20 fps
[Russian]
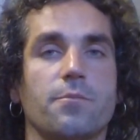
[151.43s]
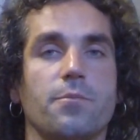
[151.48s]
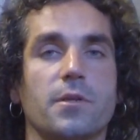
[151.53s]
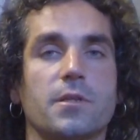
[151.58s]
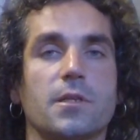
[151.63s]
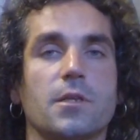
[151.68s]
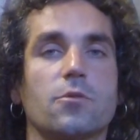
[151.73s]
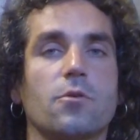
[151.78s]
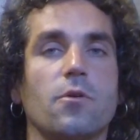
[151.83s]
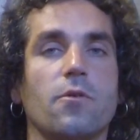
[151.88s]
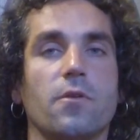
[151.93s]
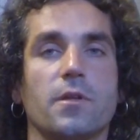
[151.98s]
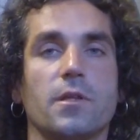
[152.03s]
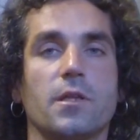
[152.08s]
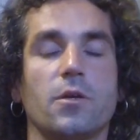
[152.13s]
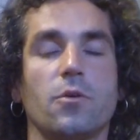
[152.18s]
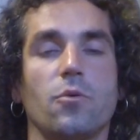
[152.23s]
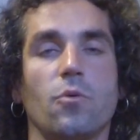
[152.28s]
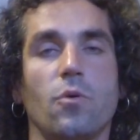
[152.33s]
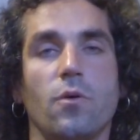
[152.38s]

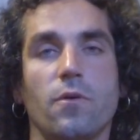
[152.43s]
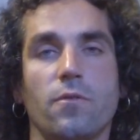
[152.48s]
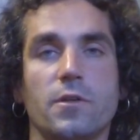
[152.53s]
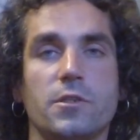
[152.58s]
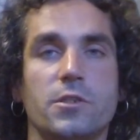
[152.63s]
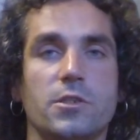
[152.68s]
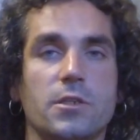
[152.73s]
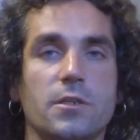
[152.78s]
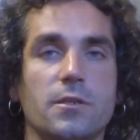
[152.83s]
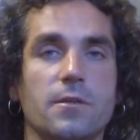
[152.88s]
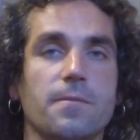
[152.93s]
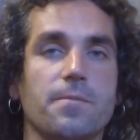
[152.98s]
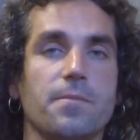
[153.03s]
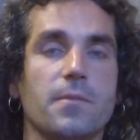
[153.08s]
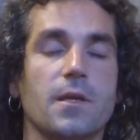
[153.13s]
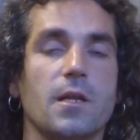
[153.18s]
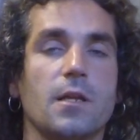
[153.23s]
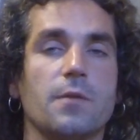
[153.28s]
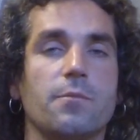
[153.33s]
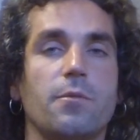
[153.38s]
подготовленные овощи,
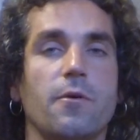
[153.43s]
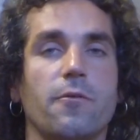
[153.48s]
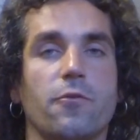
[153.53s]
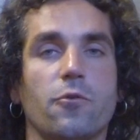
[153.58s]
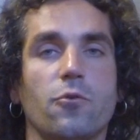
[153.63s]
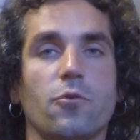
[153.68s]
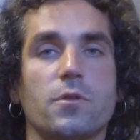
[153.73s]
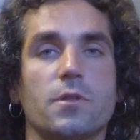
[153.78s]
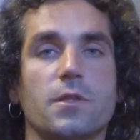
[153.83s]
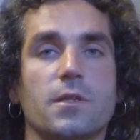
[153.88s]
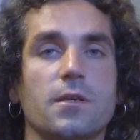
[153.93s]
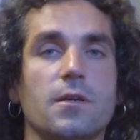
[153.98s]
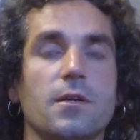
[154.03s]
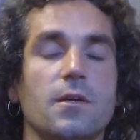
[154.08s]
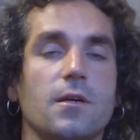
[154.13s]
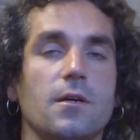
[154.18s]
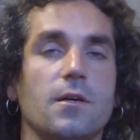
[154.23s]
либо фрукты,